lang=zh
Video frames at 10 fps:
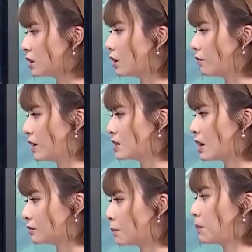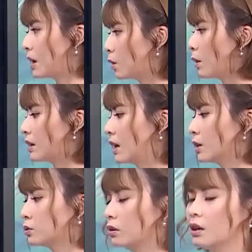者非常的悲观，
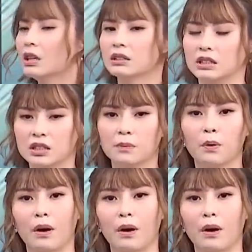他说，其实